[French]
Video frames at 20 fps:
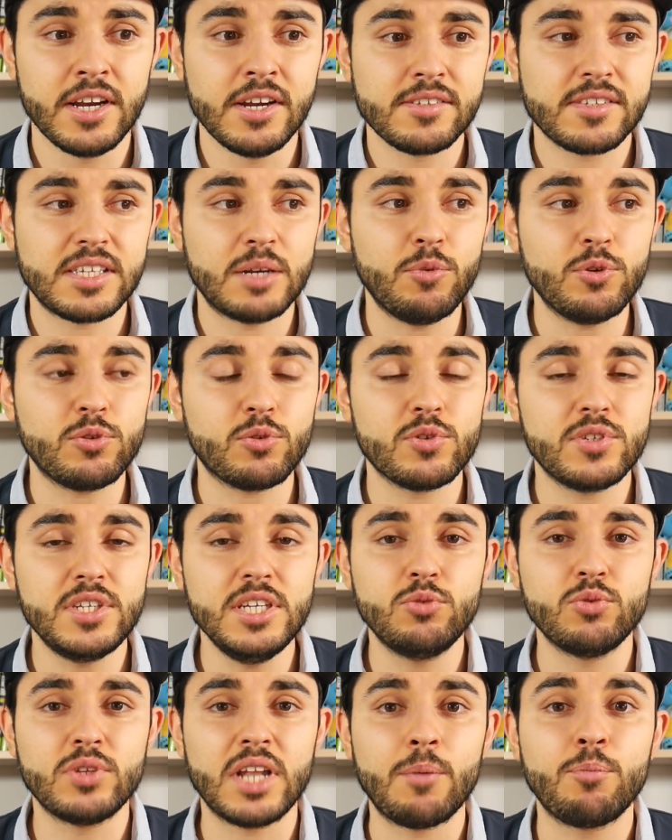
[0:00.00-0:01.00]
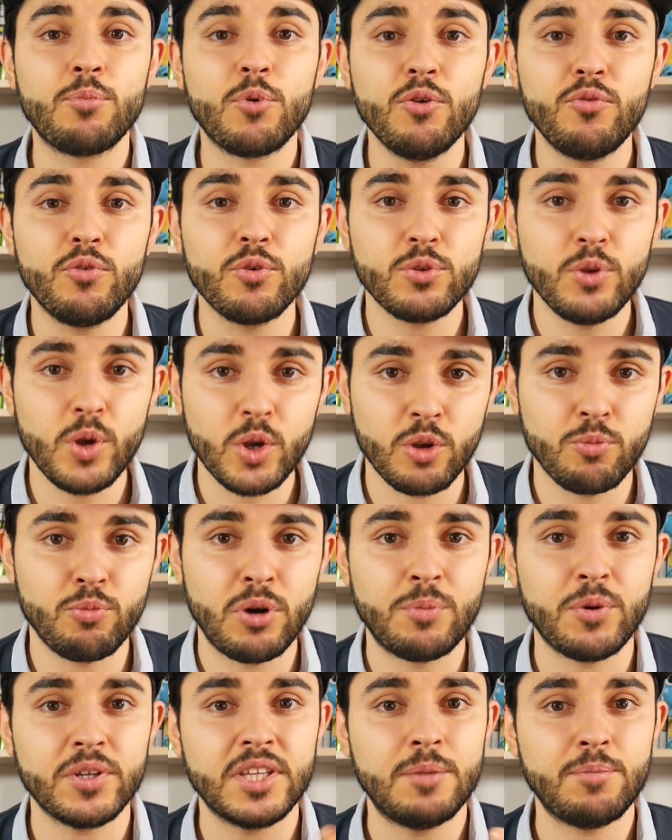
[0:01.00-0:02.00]
ça montre aussi toute la profondeur que peut
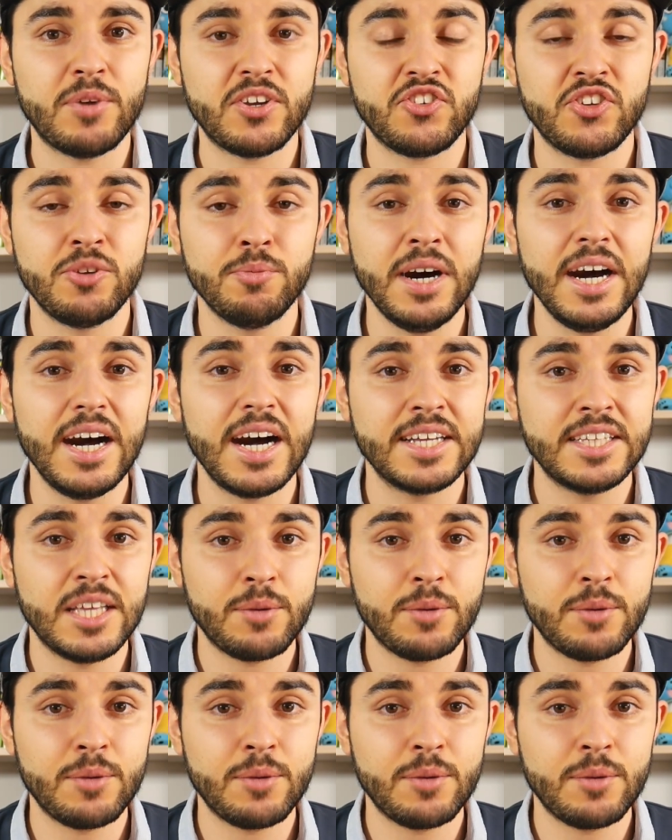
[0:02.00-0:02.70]
apporter Mashima à